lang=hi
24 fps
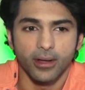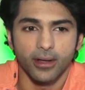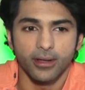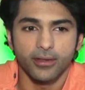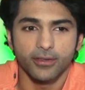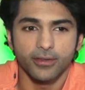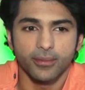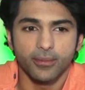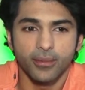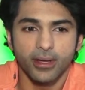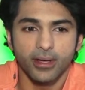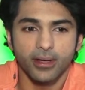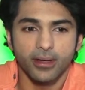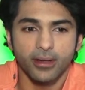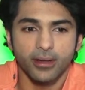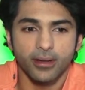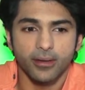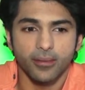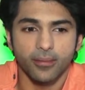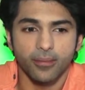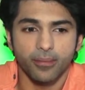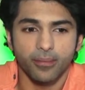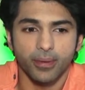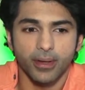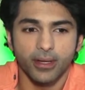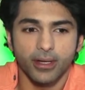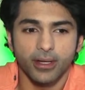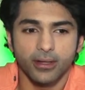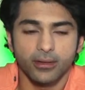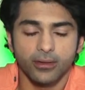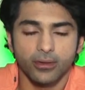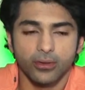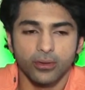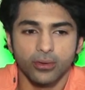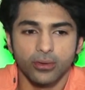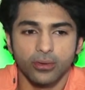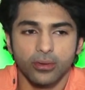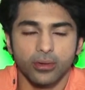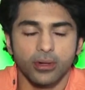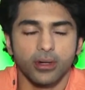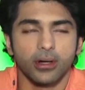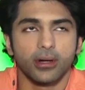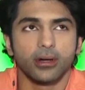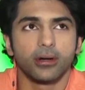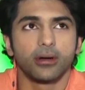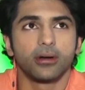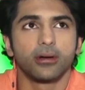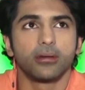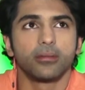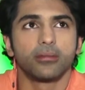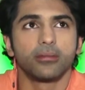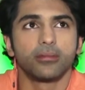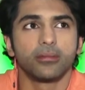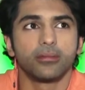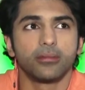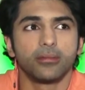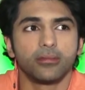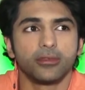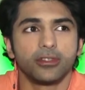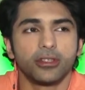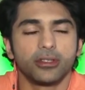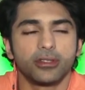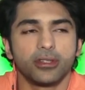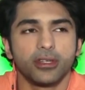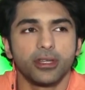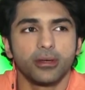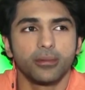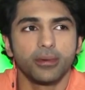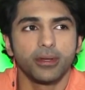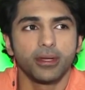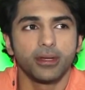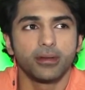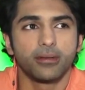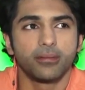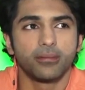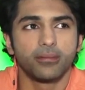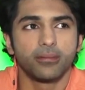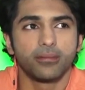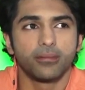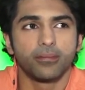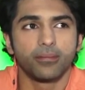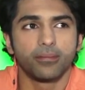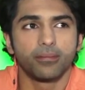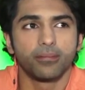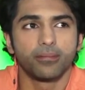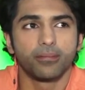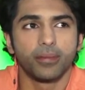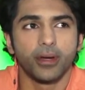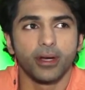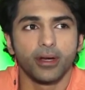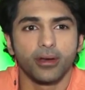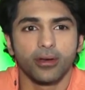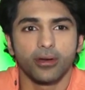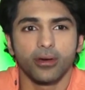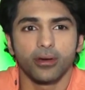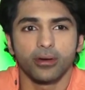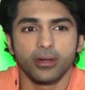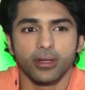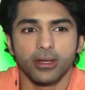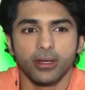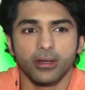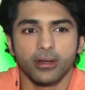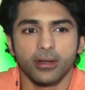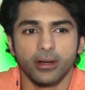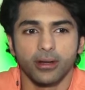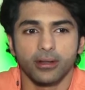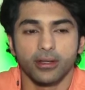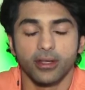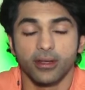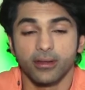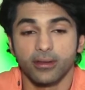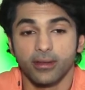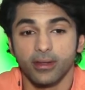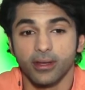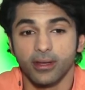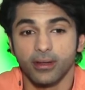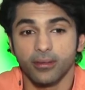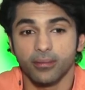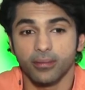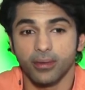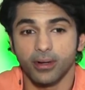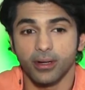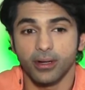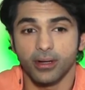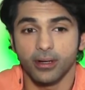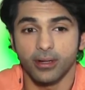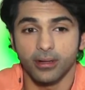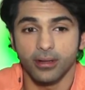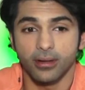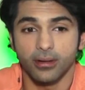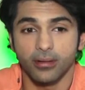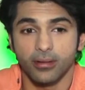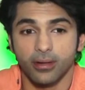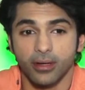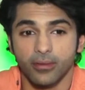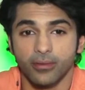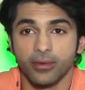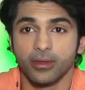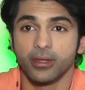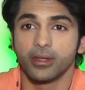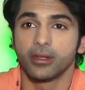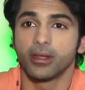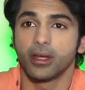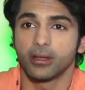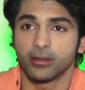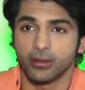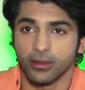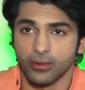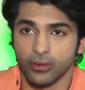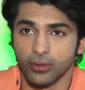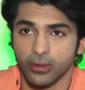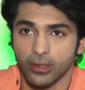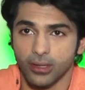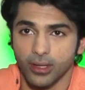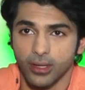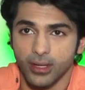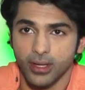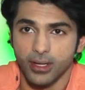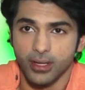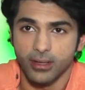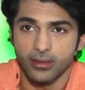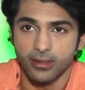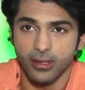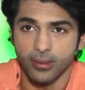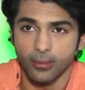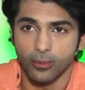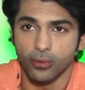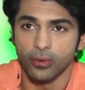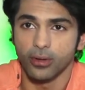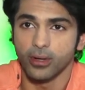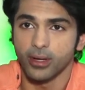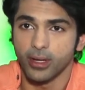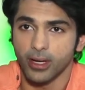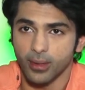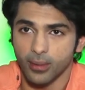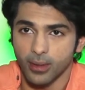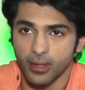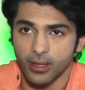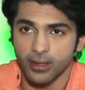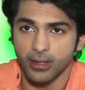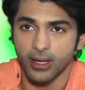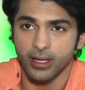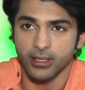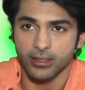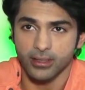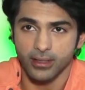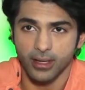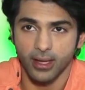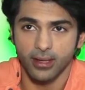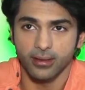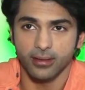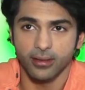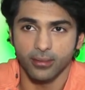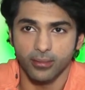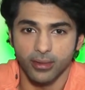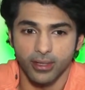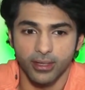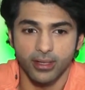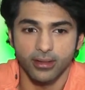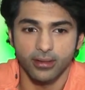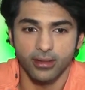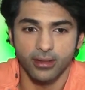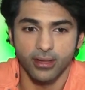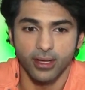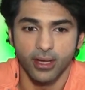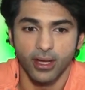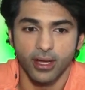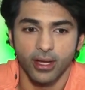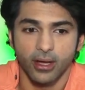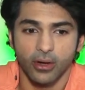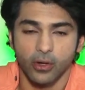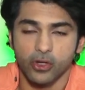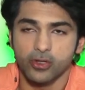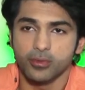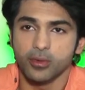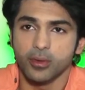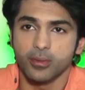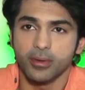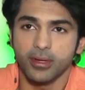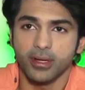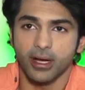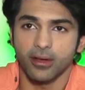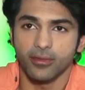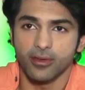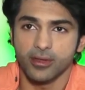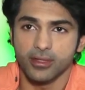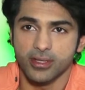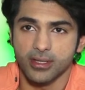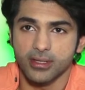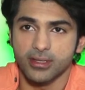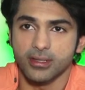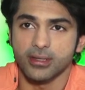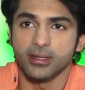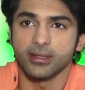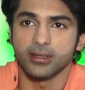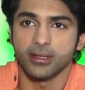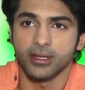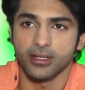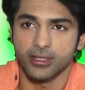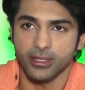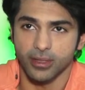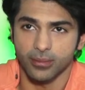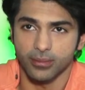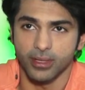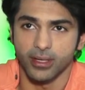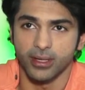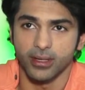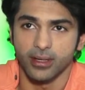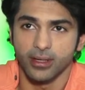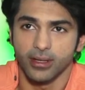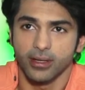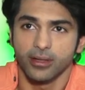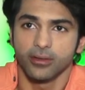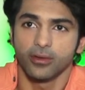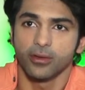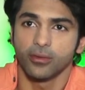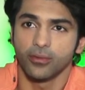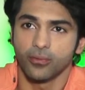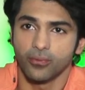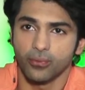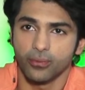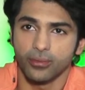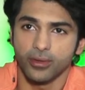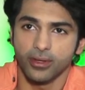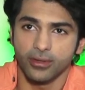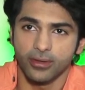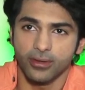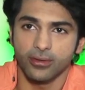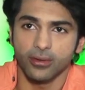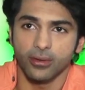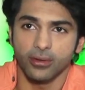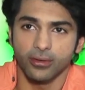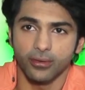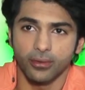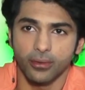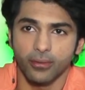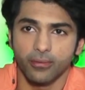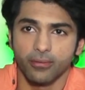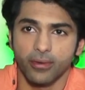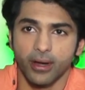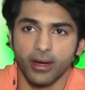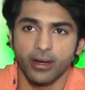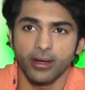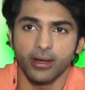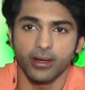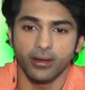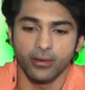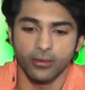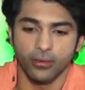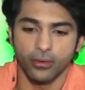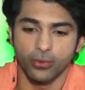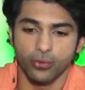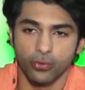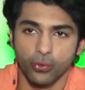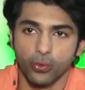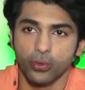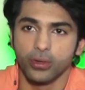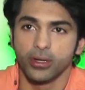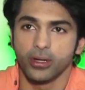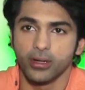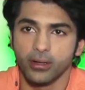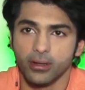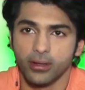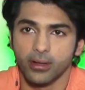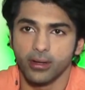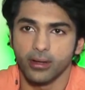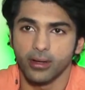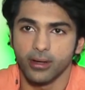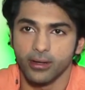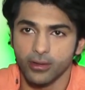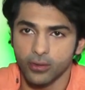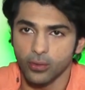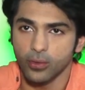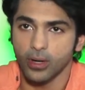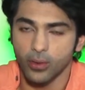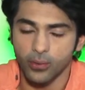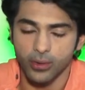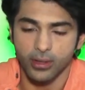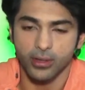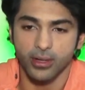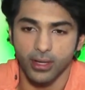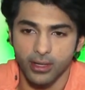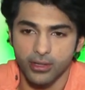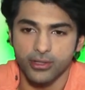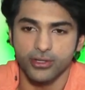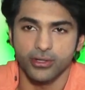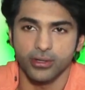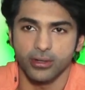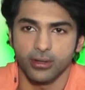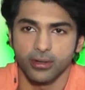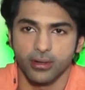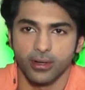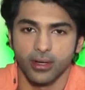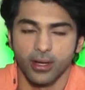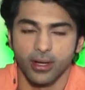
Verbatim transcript: इसमें पहले तो जितने भी पेट्रियाटिक जैसे रविंद्रनाथ टैगोर जब उन्होंने हमारे नेशनल एंथम लिखी थी उसमें भी काफ़ी संस्कृत के शब्द हैं सो दिस इज़ ऑल्सो वेरी रूटेड इन टू आवर कल्चर